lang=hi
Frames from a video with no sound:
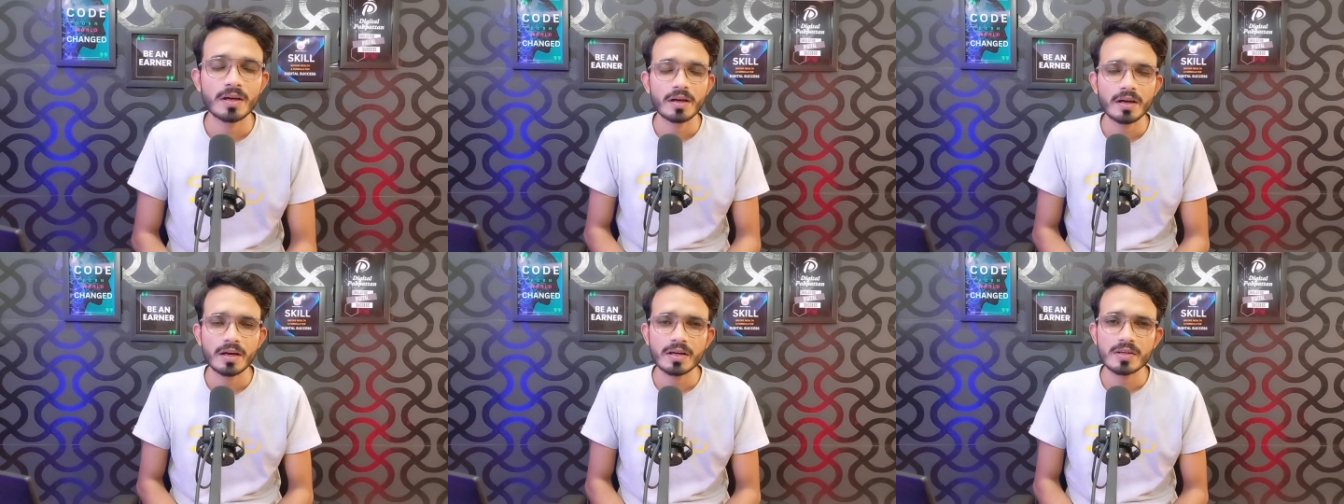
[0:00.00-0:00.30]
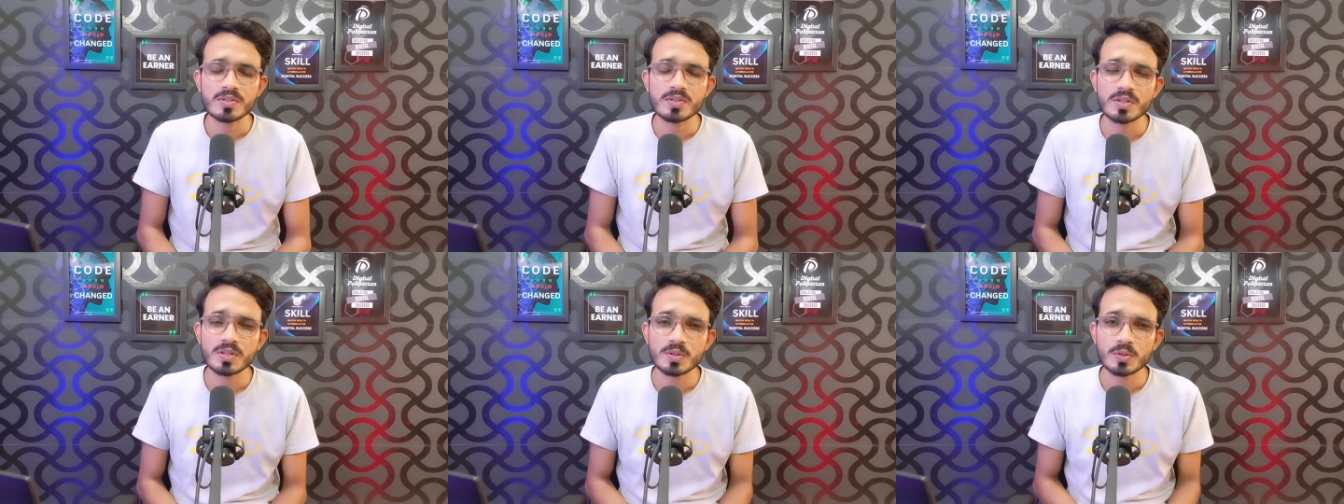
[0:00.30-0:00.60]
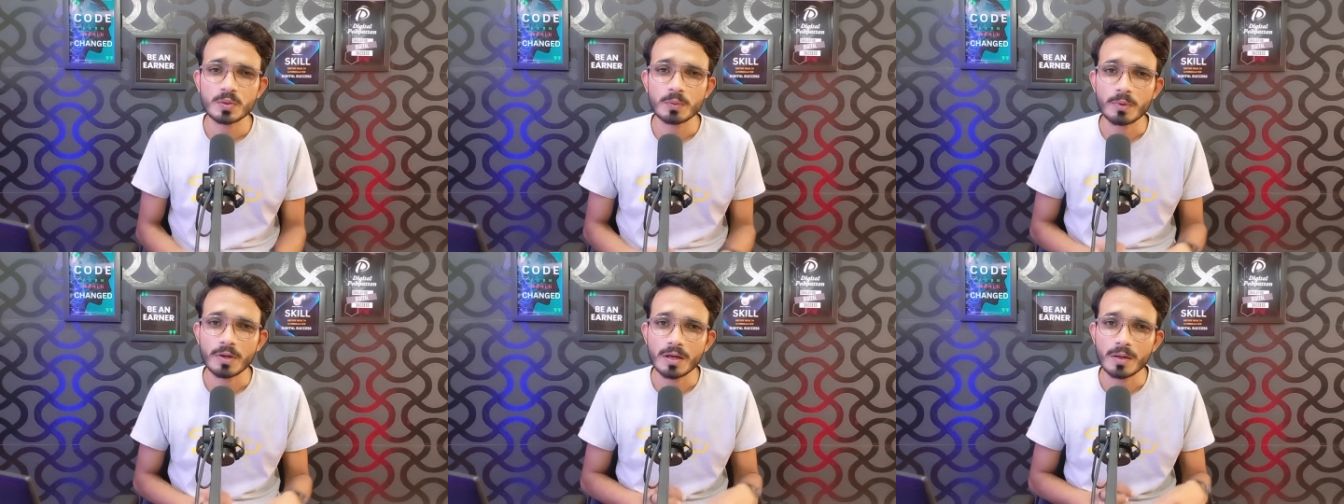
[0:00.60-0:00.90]
ऐसे
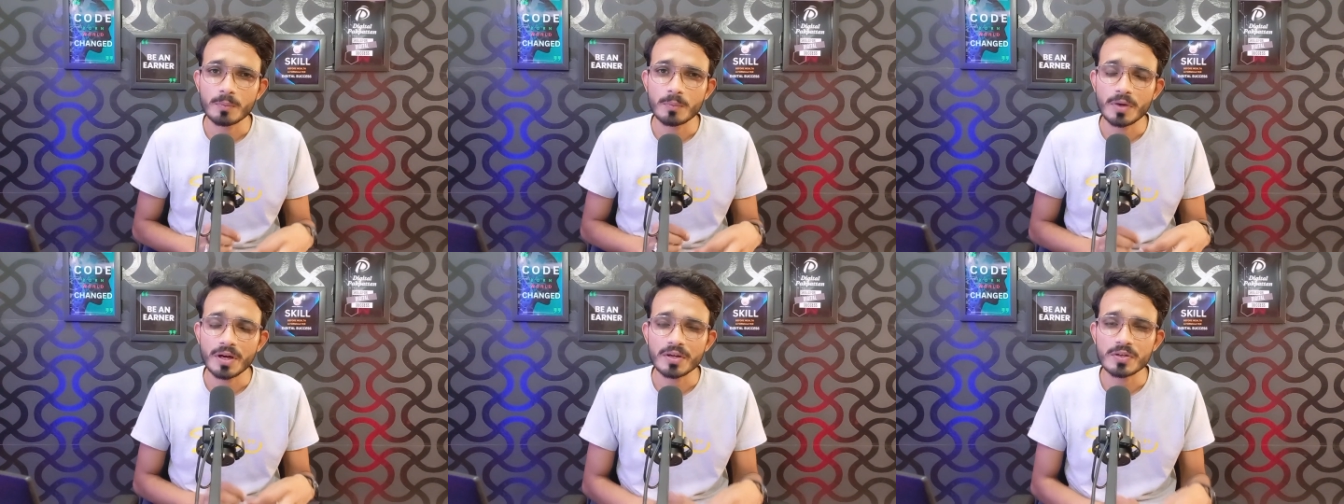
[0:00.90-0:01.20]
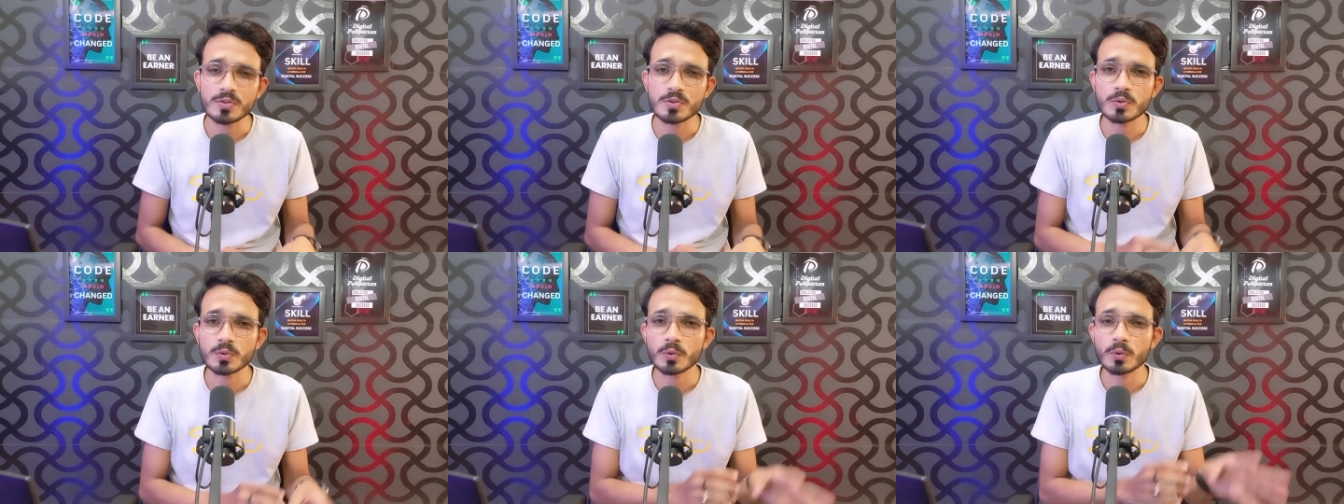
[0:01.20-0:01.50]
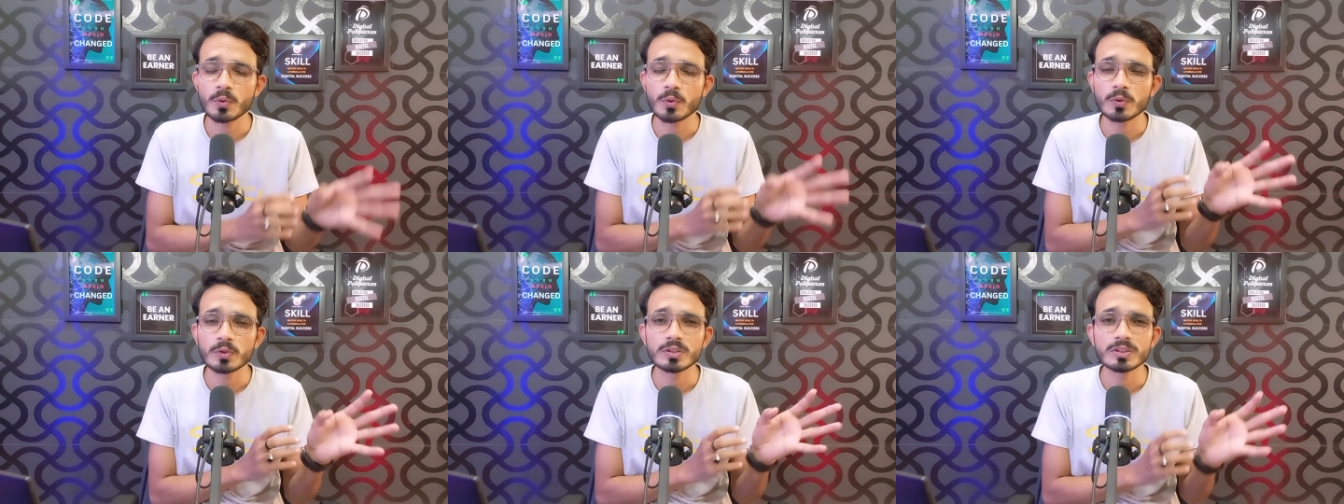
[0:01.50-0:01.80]
तमाम एंड सो
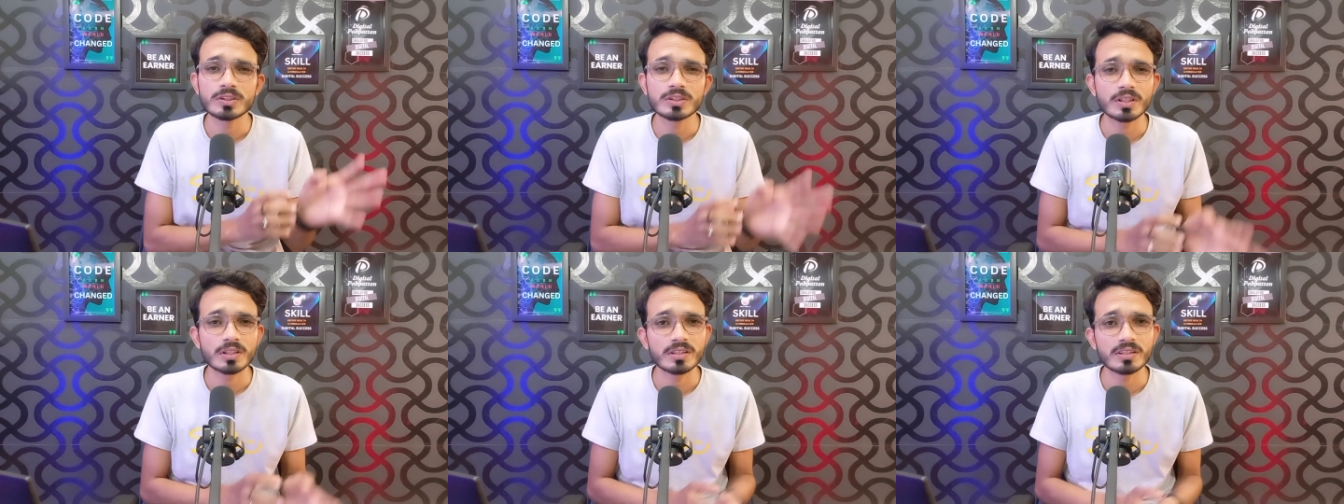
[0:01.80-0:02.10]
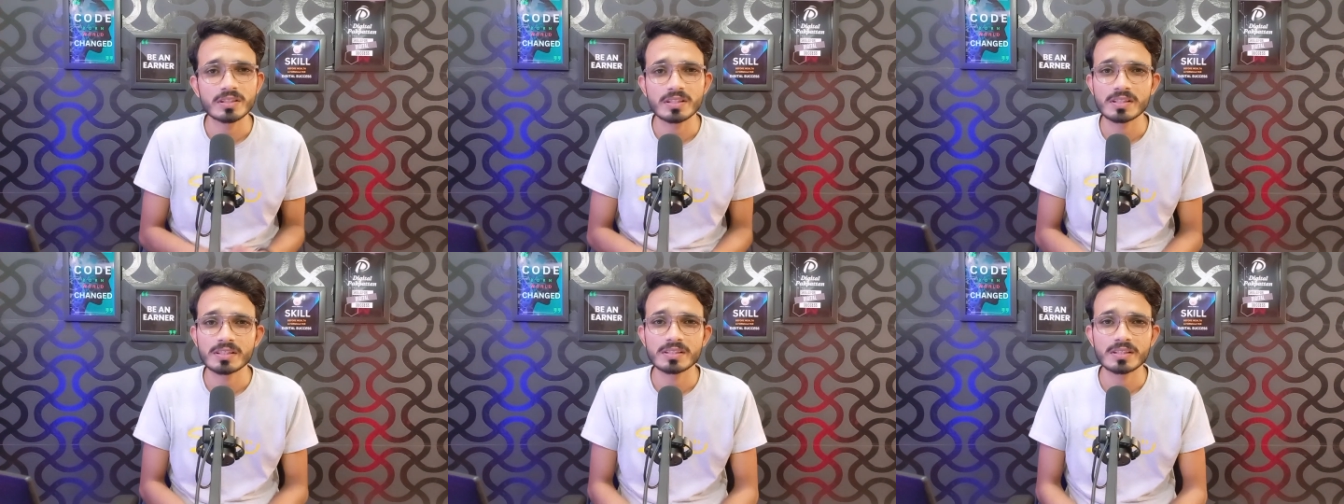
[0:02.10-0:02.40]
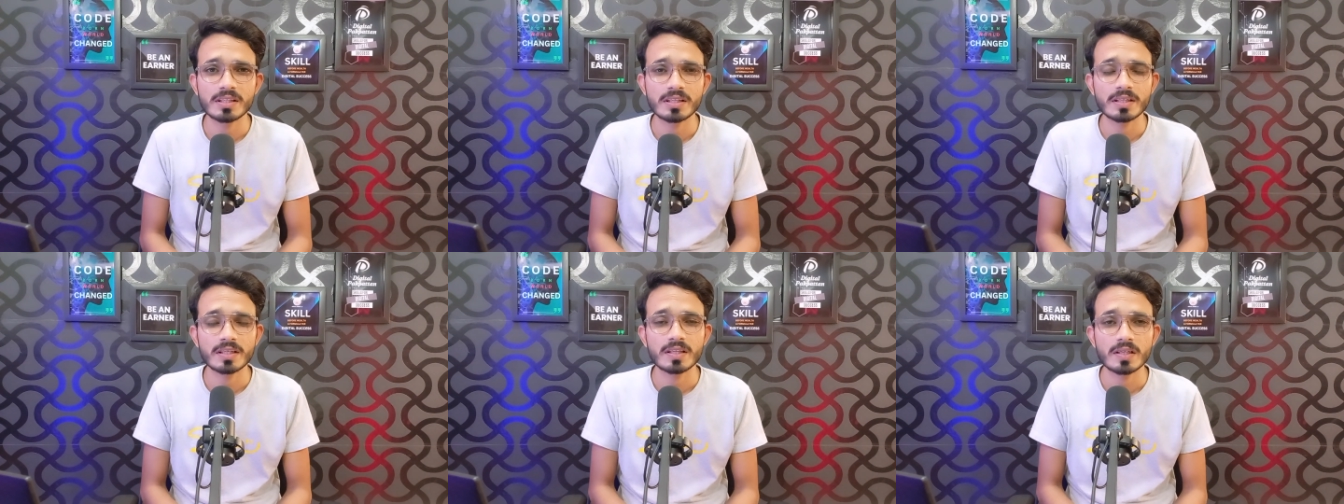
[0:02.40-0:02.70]
ऑन चलता
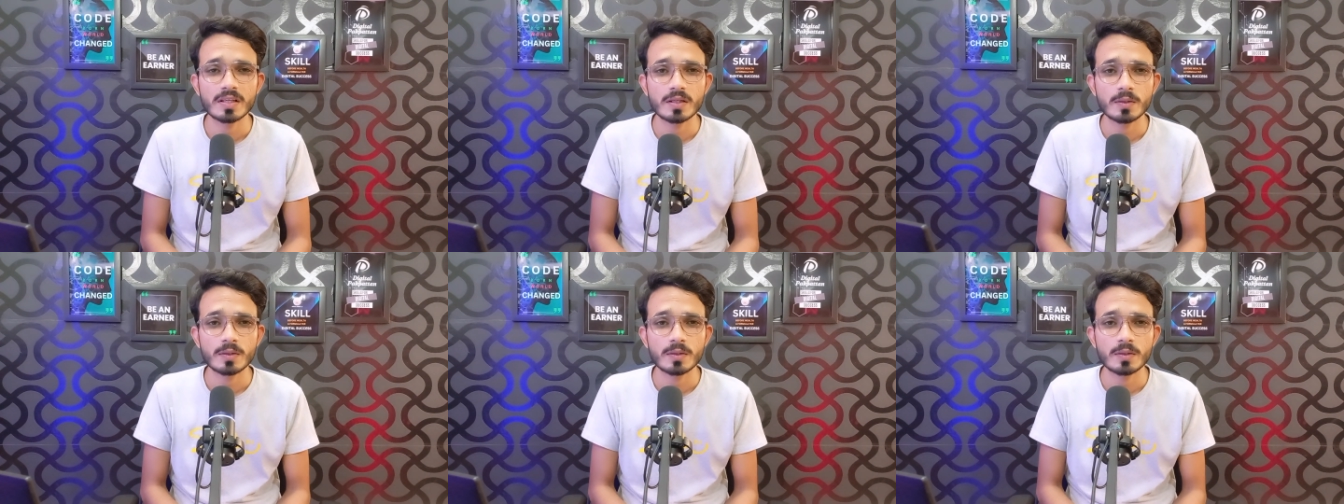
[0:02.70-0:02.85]
जाएगा